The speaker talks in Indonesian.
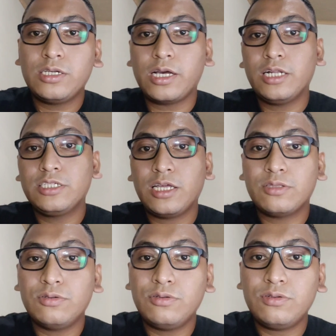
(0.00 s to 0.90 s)
Gagal
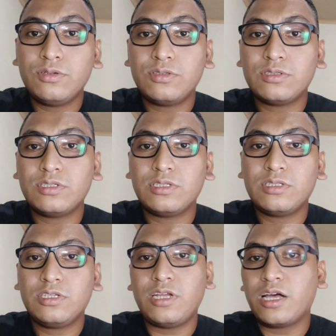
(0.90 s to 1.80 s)
jantung
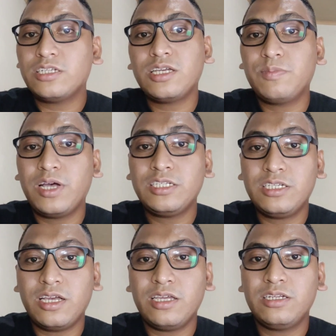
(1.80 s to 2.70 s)
tidak akan saya bahas
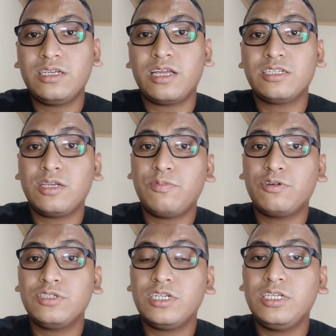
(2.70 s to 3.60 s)
ya, ini karena saya
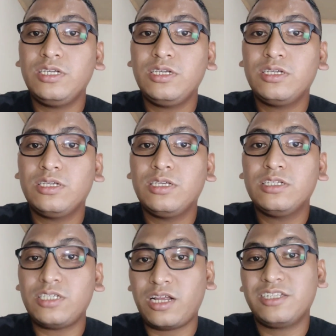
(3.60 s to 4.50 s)
fokusnya di
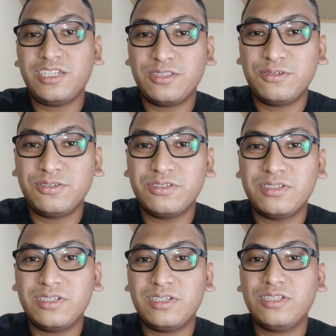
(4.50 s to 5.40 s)
serangan jantung.
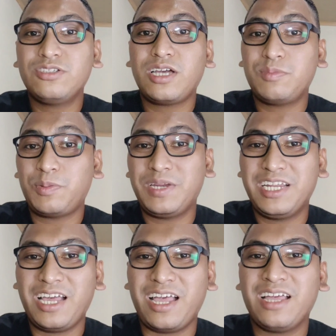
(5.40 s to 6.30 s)
Itu sangat
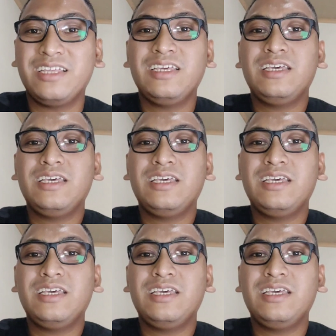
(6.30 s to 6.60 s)
berbeda.